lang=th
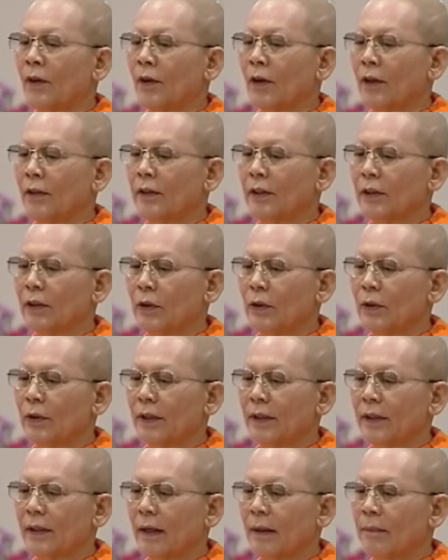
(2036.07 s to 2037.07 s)
ก่อนที่ตัวลูก
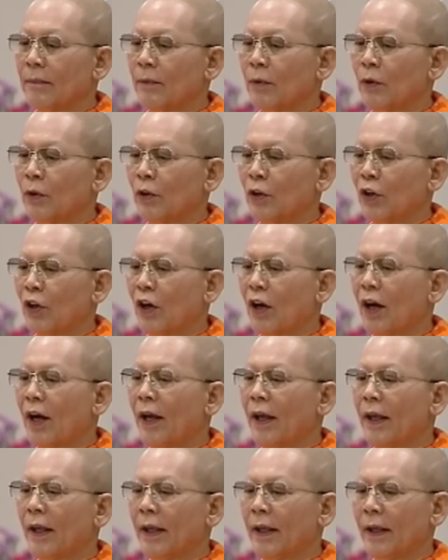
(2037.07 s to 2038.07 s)
จะทำบุญก็
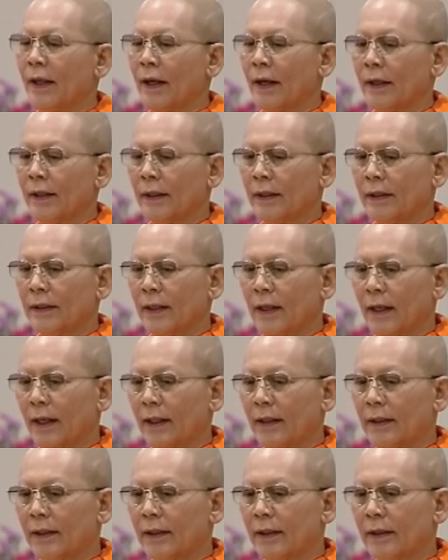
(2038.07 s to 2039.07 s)
ให้อธิษฐา
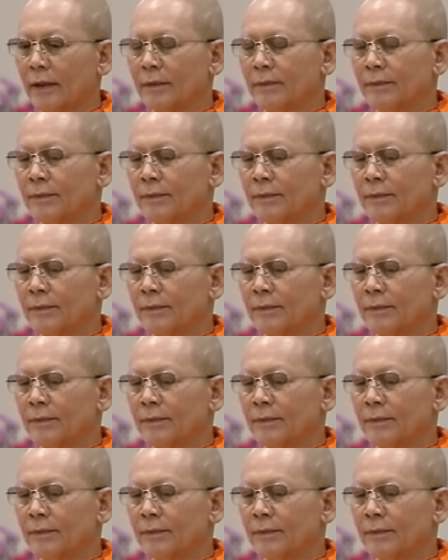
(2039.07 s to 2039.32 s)
นจิต